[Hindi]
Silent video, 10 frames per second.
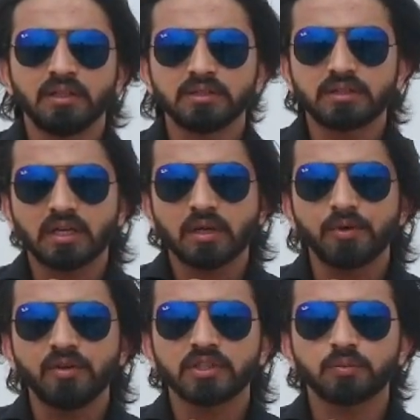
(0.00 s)
जिस तरह के
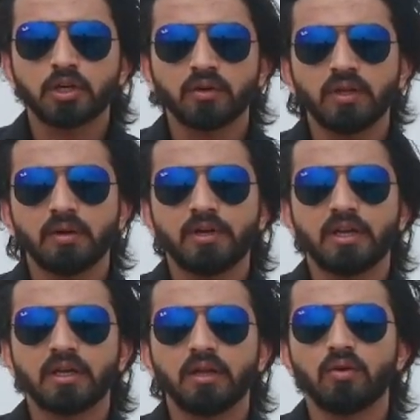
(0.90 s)
प्रीवियस मॉडल विला
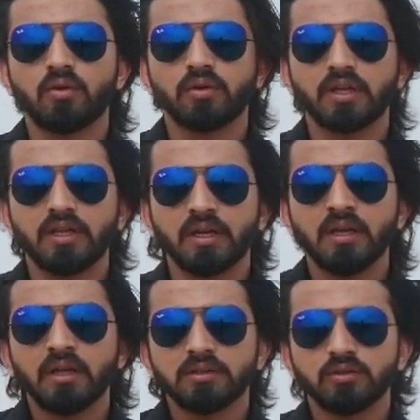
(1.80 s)
बनाए गए लोगों के लिए
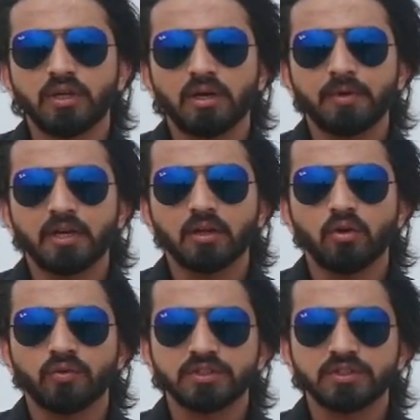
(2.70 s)
जो यहाँ पे आके लोग